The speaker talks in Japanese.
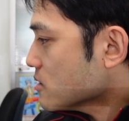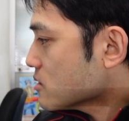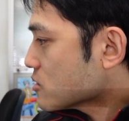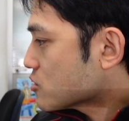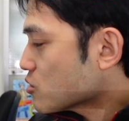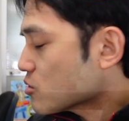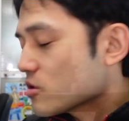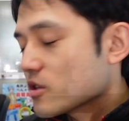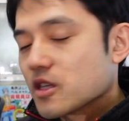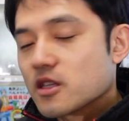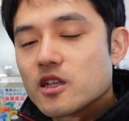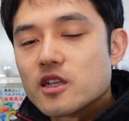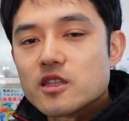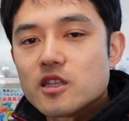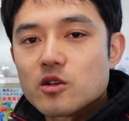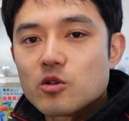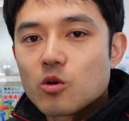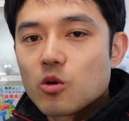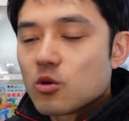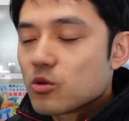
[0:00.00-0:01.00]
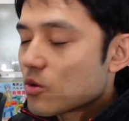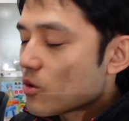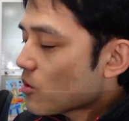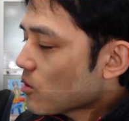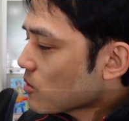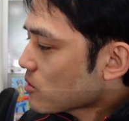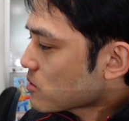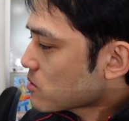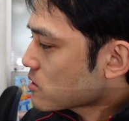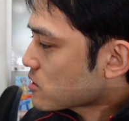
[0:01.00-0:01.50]
ちょっとねなんでこ
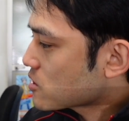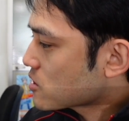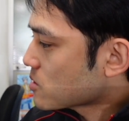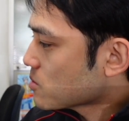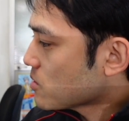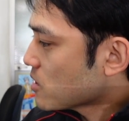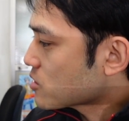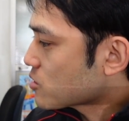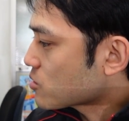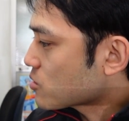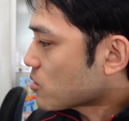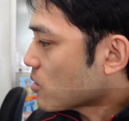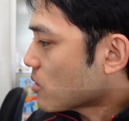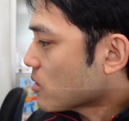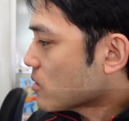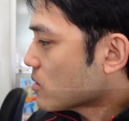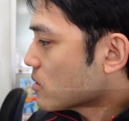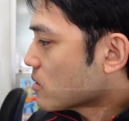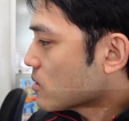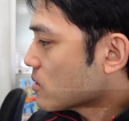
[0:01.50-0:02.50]
の質問はちょっと